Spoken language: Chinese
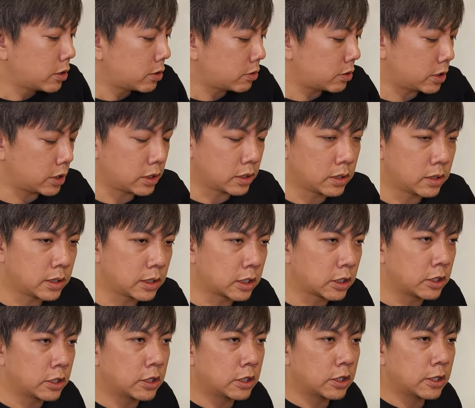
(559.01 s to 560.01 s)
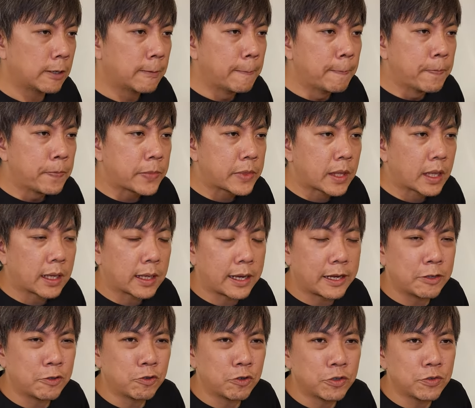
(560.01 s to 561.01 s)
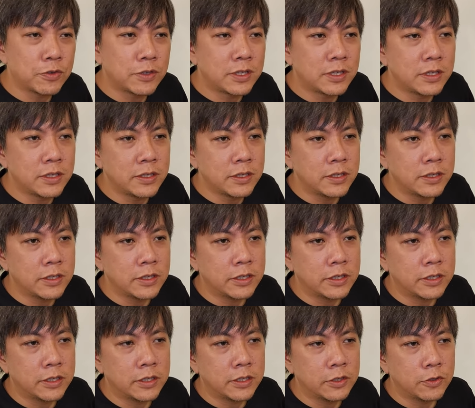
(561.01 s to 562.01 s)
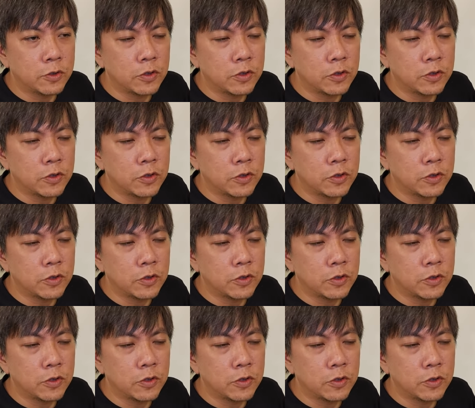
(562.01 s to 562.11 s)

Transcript: 对，其实这个感觉就是